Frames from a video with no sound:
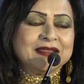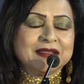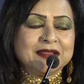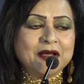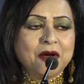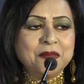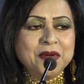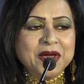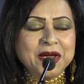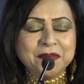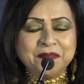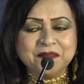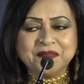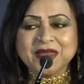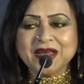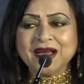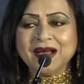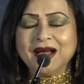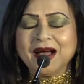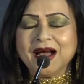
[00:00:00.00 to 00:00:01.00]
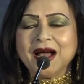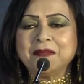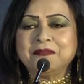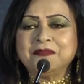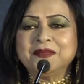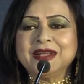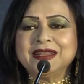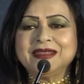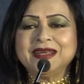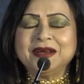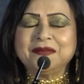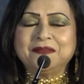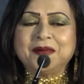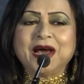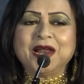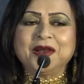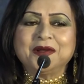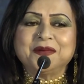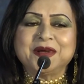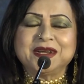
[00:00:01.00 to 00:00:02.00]
তবে আপনাদের
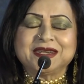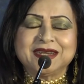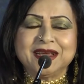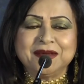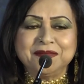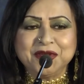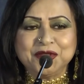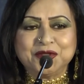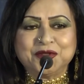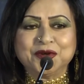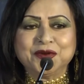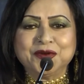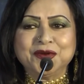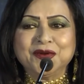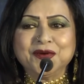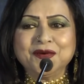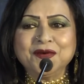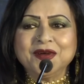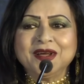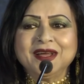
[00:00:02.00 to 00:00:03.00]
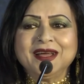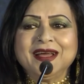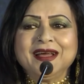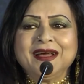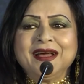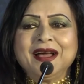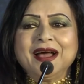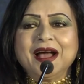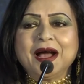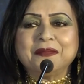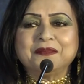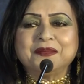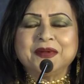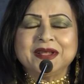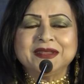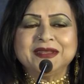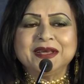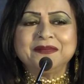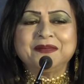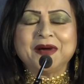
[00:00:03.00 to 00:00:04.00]
ভালোবাসায় আমি ধন্য
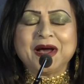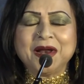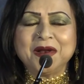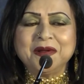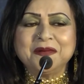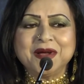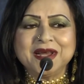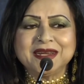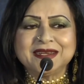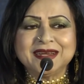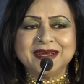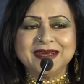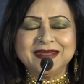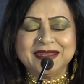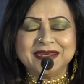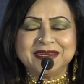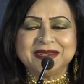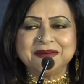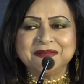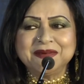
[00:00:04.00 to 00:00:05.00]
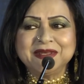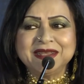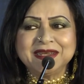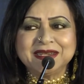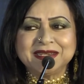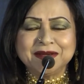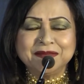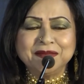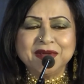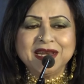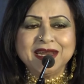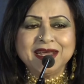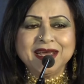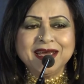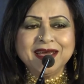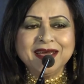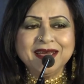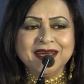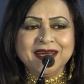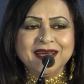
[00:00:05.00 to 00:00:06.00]
আপনাদের ভালোবাসায় দেশে বিদেশে
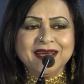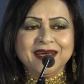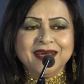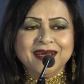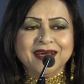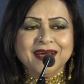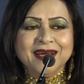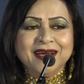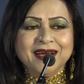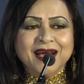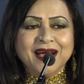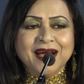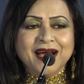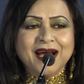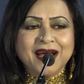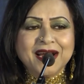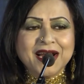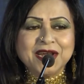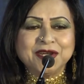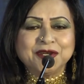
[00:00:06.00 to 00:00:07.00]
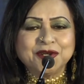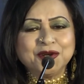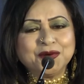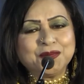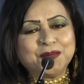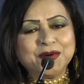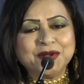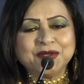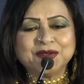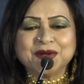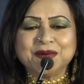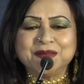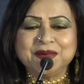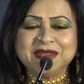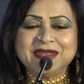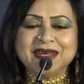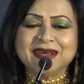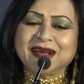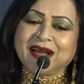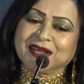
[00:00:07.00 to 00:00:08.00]
মিলিয়ে আড়াইশোর উপরে
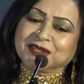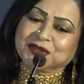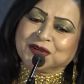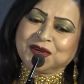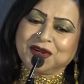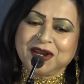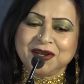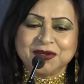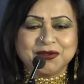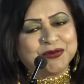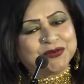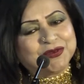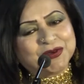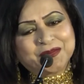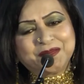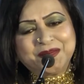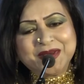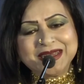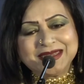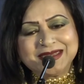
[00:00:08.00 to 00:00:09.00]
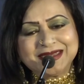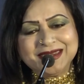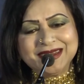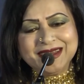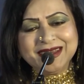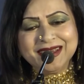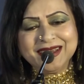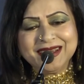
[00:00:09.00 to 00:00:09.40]
ছবিতে কাজ করার সুযোগ পেয়েছি